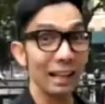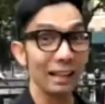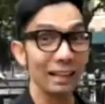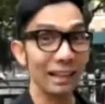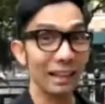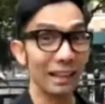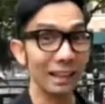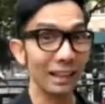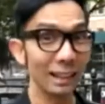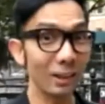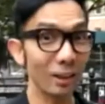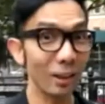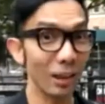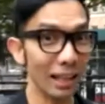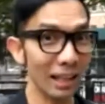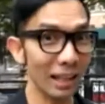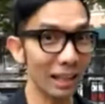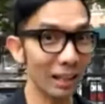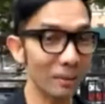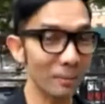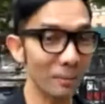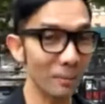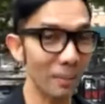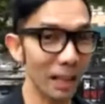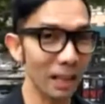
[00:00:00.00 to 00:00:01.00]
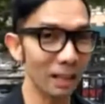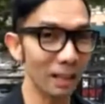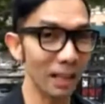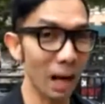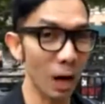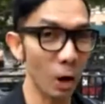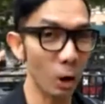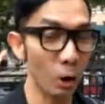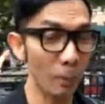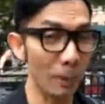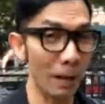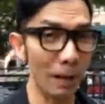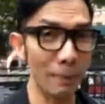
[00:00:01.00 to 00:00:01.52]
tadi kita udah lihat tempat
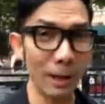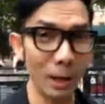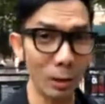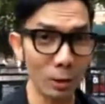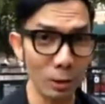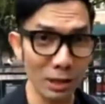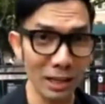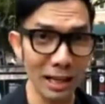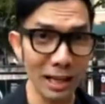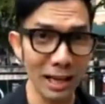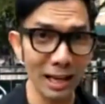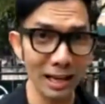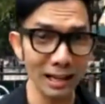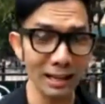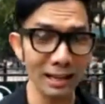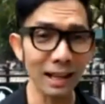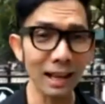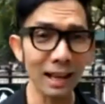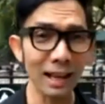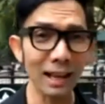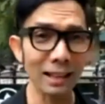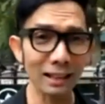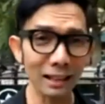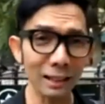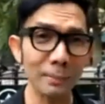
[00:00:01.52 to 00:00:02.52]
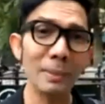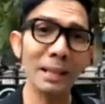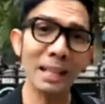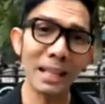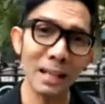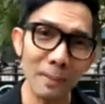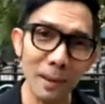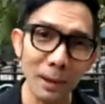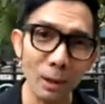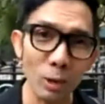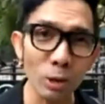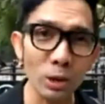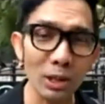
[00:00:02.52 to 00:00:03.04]
gaul para manusia sekarang temennya
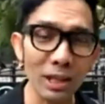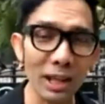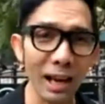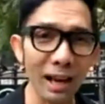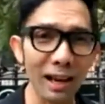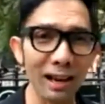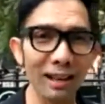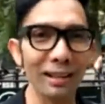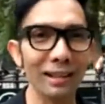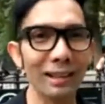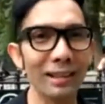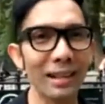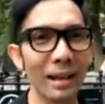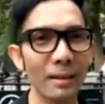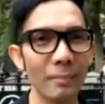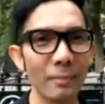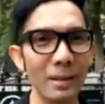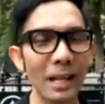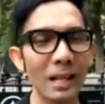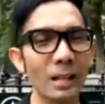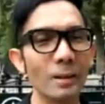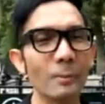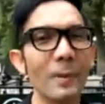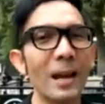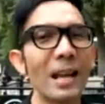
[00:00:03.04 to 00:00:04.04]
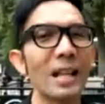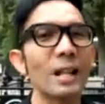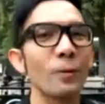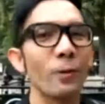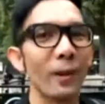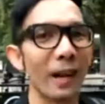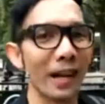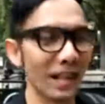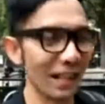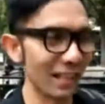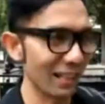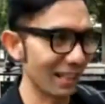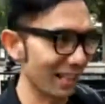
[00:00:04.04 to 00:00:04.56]
manusia ya man's best
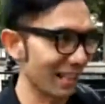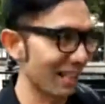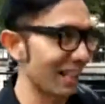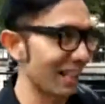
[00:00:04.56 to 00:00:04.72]
friend